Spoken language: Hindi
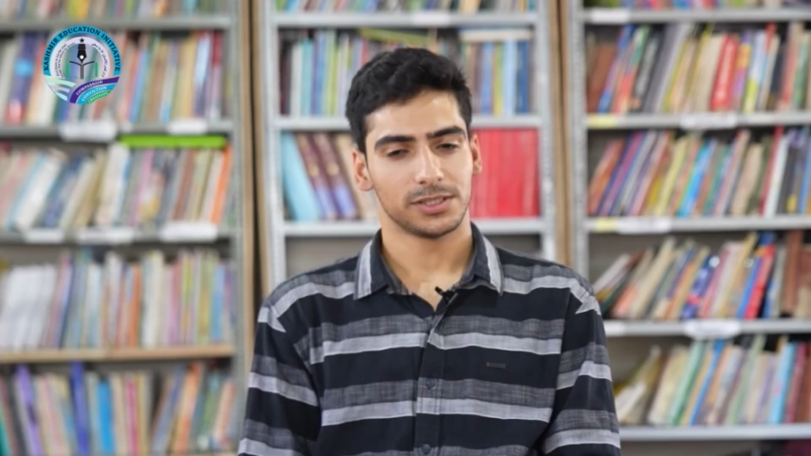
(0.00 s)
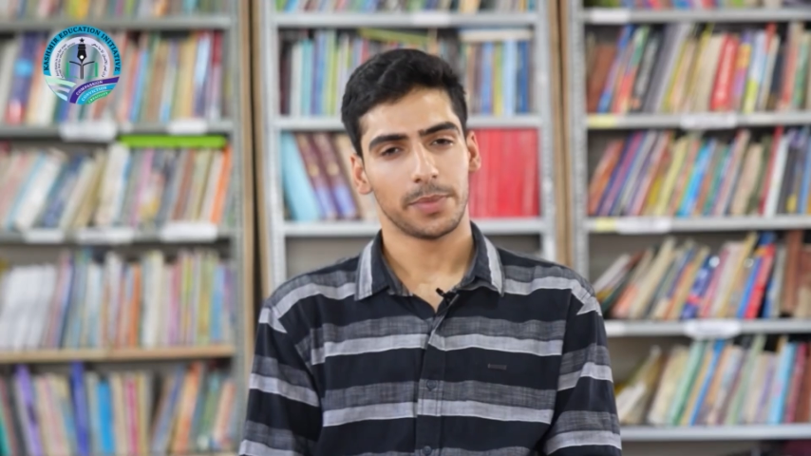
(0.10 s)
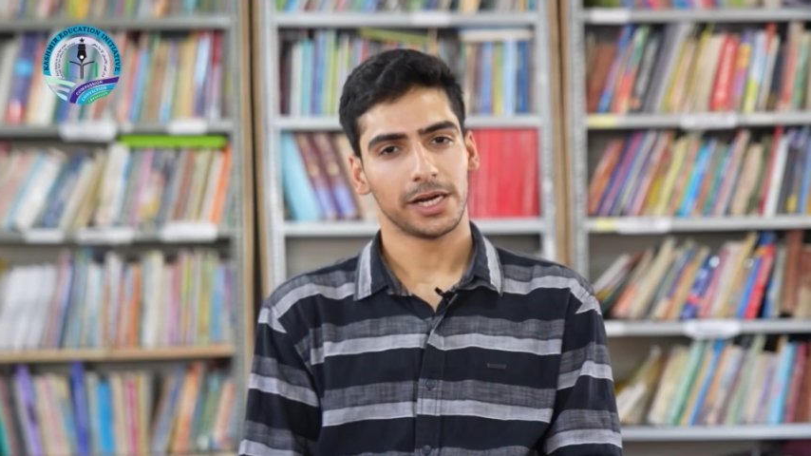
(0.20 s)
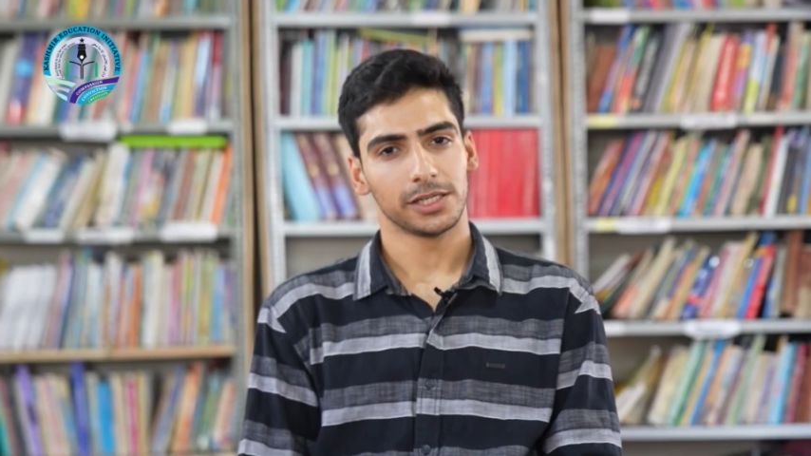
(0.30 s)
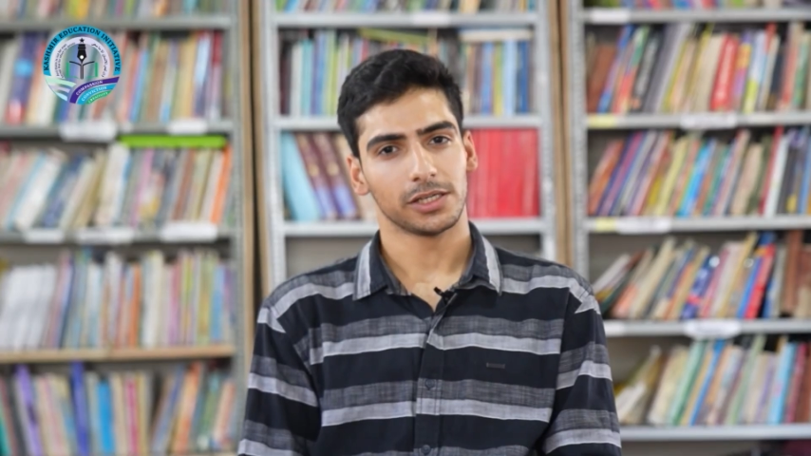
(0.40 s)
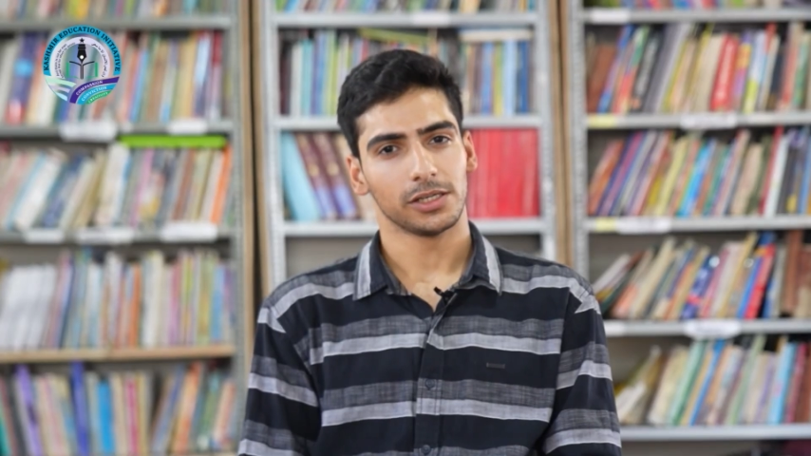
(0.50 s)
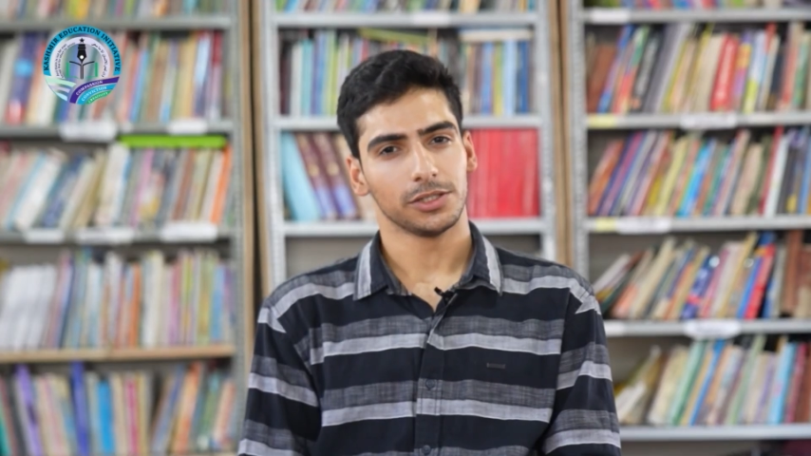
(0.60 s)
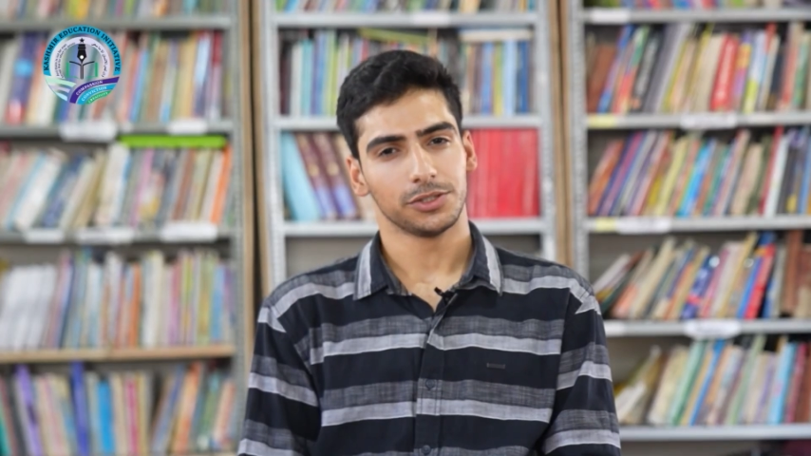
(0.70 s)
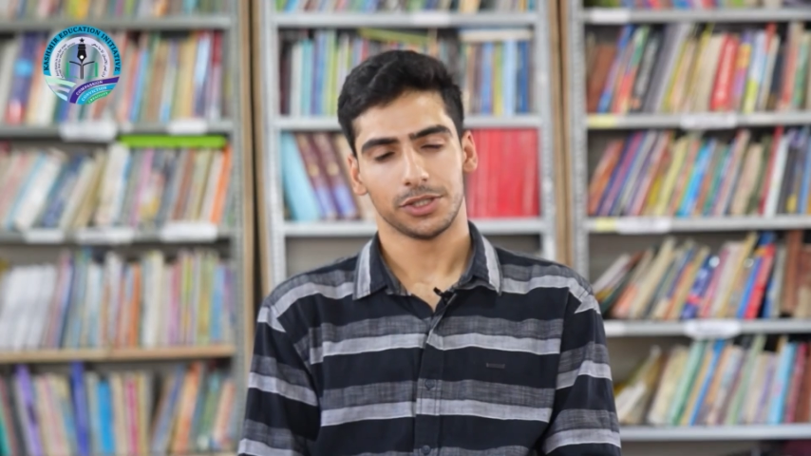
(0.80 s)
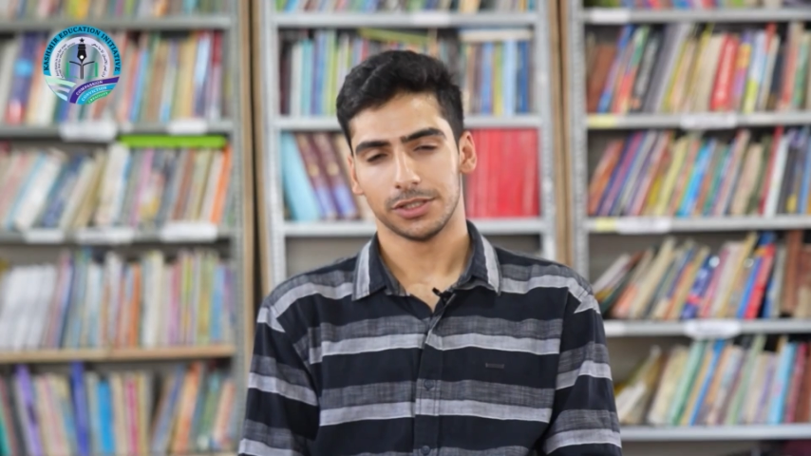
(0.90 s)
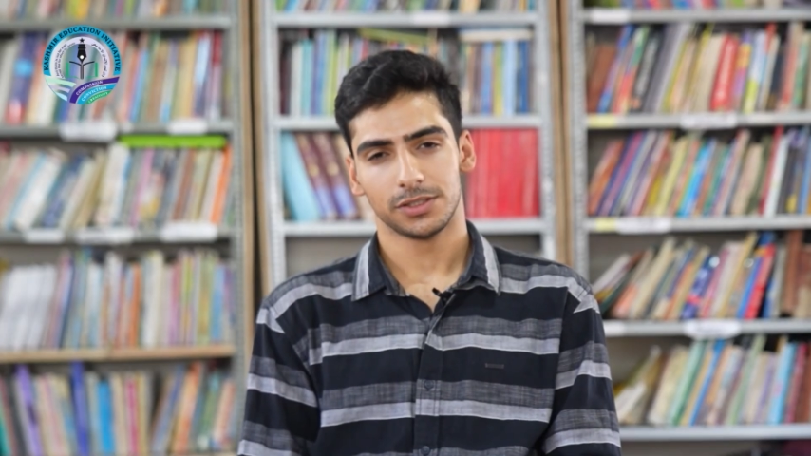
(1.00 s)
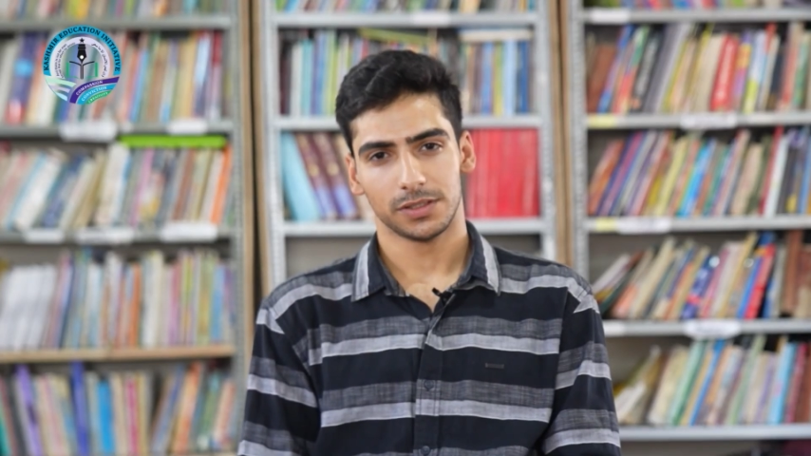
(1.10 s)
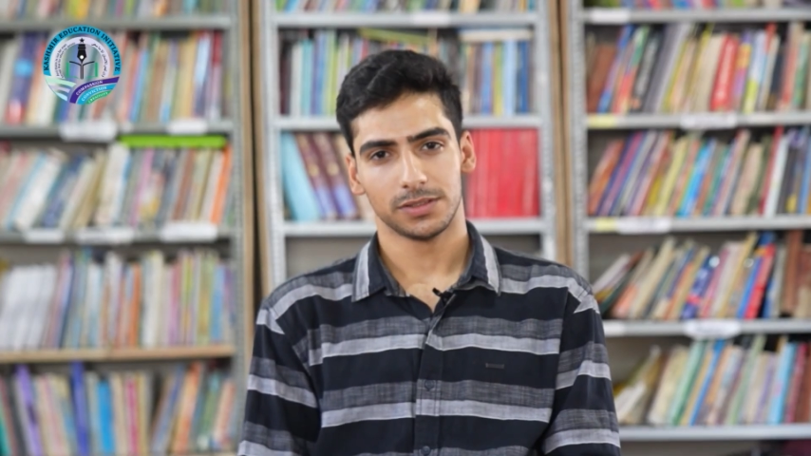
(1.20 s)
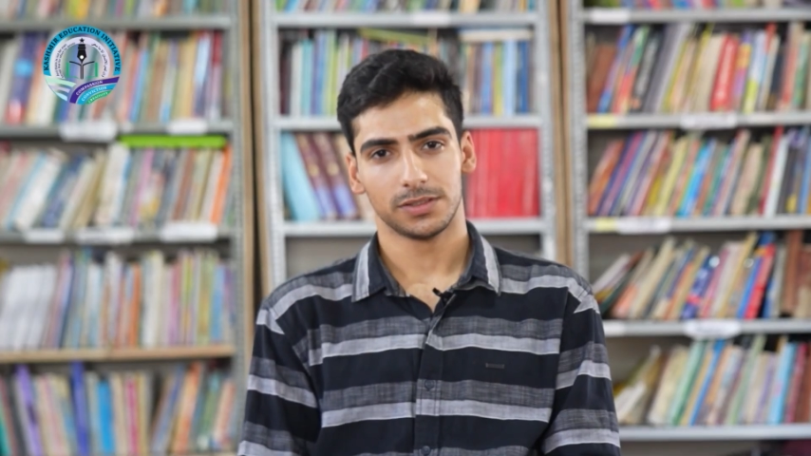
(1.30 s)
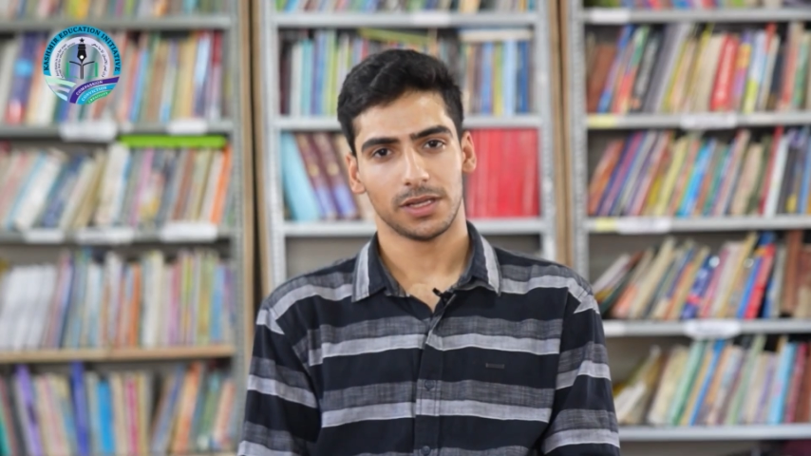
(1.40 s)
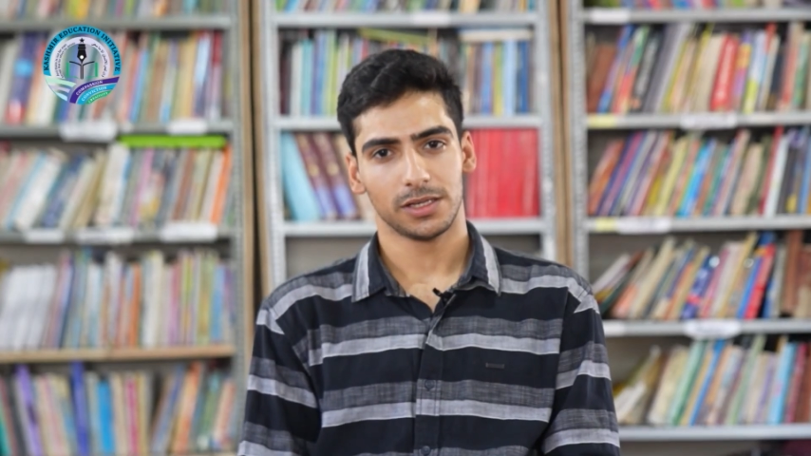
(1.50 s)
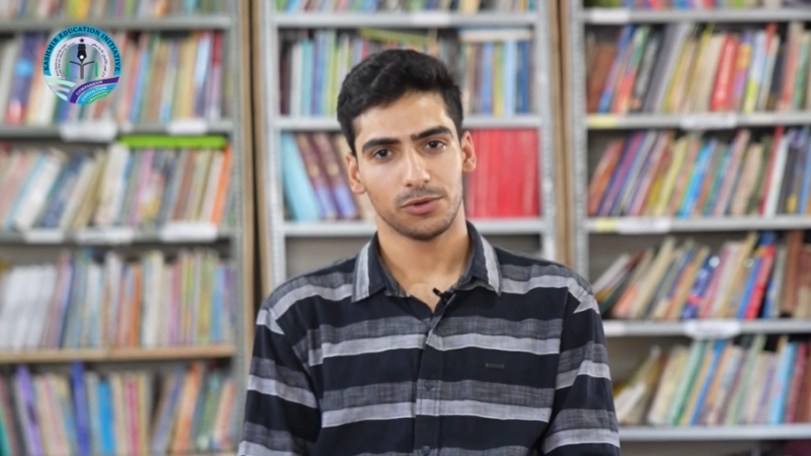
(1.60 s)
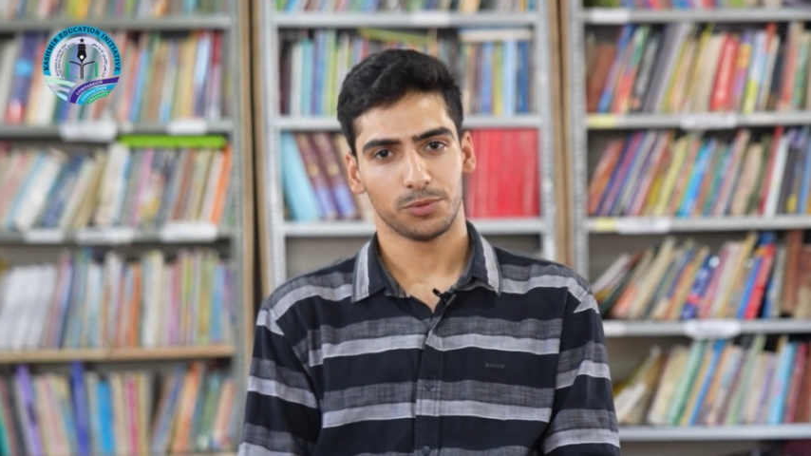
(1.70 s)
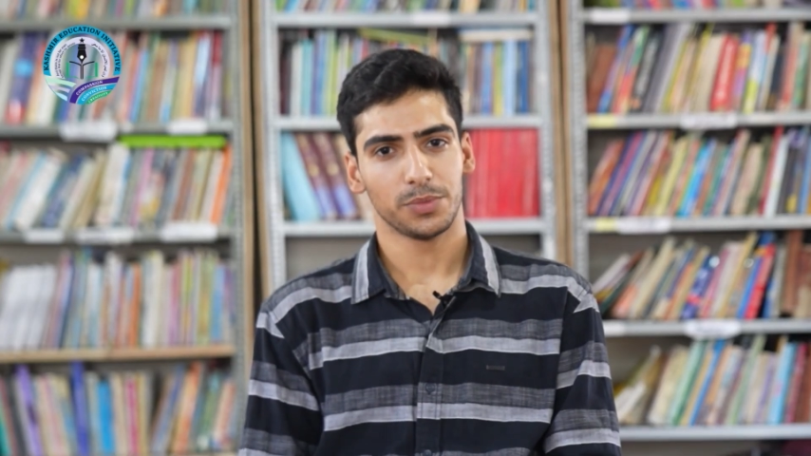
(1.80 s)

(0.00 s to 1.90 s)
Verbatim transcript: ड्रामेटिकली चेंज सिंस दैन और